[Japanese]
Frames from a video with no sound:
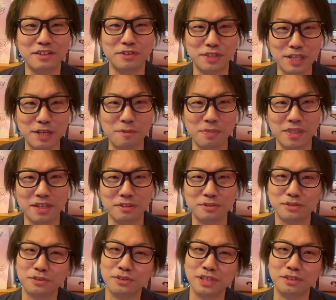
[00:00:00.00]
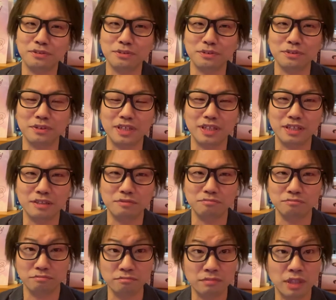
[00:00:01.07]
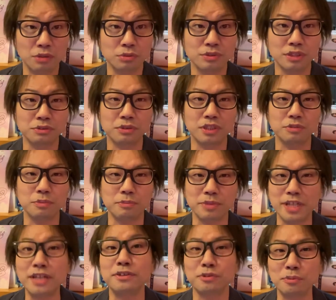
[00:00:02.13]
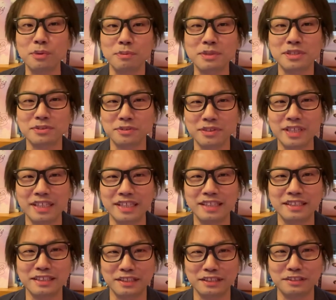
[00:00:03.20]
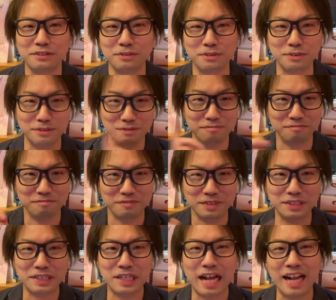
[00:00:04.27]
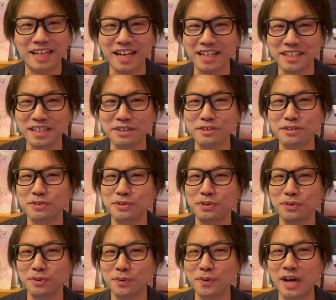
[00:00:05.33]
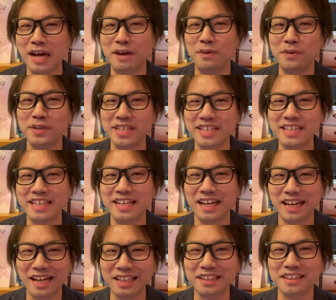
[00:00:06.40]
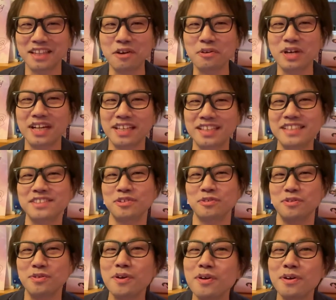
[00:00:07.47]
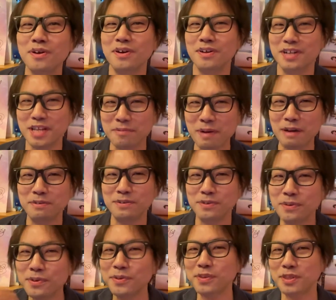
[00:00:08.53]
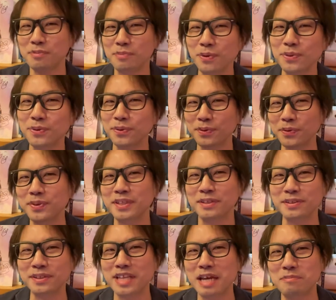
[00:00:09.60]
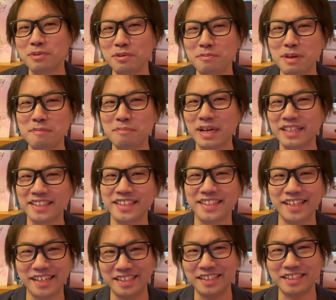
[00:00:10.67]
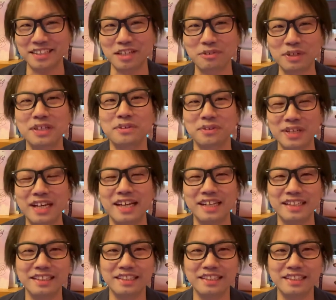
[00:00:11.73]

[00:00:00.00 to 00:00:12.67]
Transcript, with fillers: ので、えー、とその辺というのは、まあ、録画とかでも見れると思いますので、えーと、あ観客いる時のこの煽りあったおかげでそのリバウンドによってもっと乗ってくるタイプのメンバーって誰だったのかとか